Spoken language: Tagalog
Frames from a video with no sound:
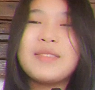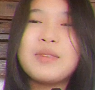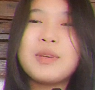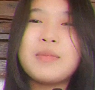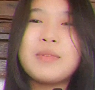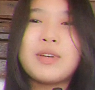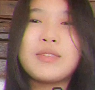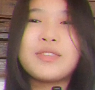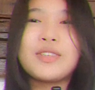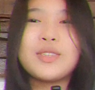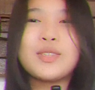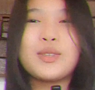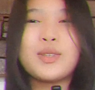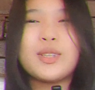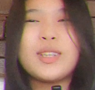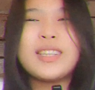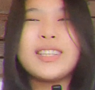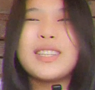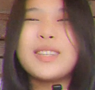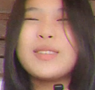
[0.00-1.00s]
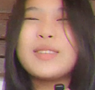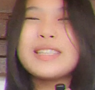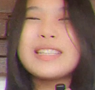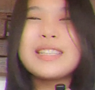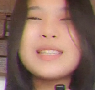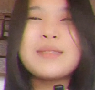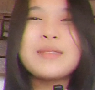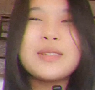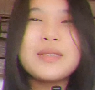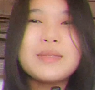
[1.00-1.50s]
may mga friends ako na hindi ko na
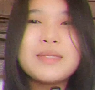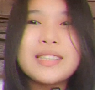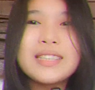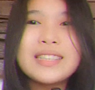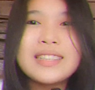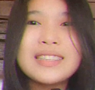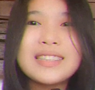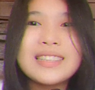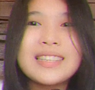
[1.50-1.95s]
nami-meet,